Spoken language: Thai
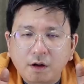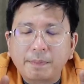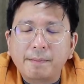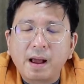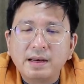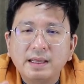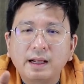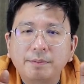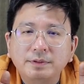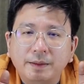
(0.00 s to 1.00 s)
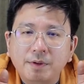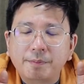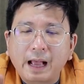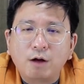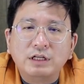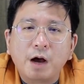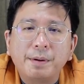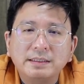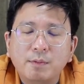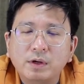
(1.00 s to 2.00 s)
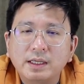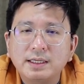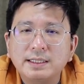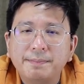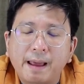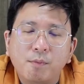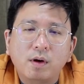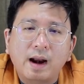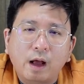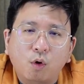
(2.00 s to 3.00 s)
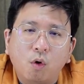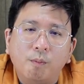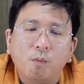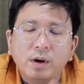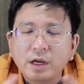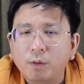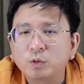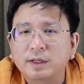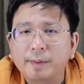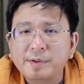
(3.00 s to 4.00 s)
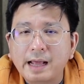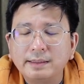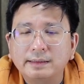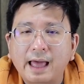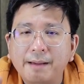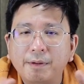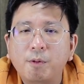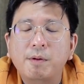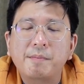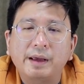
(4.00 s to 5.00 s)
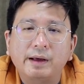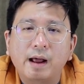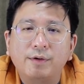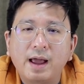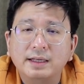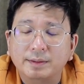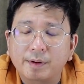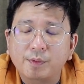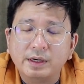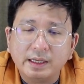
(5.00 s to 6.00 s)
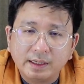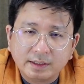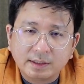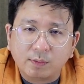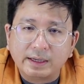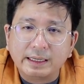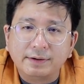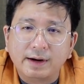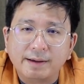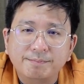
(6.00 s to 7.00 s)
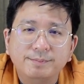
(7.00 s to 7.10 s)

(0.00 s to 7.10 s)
ก็ประมาณนี้นะครับสำหรับข่าวเช้าประจำวันที่ 28 มกราคม วันนี้ขอบคุณสำหรับการติดตามและพบกันใหม่คราวหน้าสำหรับวันนี้สวัสดีครับ